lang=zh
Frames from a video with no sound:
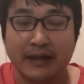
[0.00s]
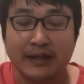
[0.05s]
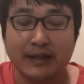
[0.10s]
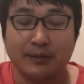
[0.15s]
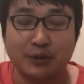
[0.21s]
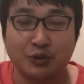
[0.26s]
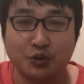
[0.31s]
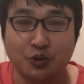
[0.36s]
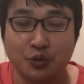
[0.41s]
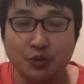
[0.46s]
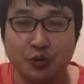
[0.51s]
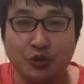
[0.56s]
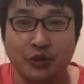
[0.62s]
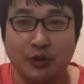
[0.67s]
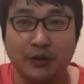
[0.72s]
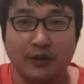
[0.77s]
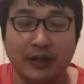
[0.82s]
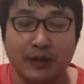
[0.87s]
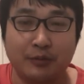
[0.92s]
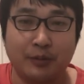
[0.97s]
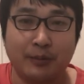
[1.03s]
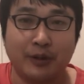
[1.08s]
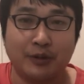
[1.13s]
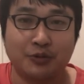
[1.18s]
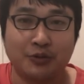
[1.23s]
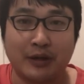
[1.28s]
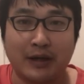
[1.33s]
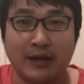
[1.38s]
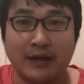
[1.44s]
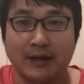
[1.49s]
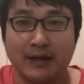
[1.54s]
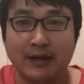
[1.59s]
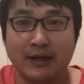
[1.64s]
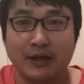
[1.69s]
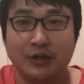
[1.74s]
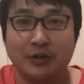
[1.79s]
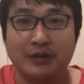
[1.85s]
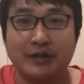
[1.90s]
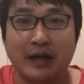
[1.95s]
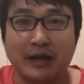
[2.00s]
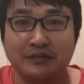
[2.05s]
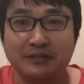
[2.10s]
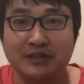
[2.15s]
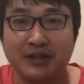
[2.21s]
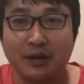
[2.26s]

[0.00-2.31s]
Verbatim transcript: 那么终于有内幕爆出来了，说杨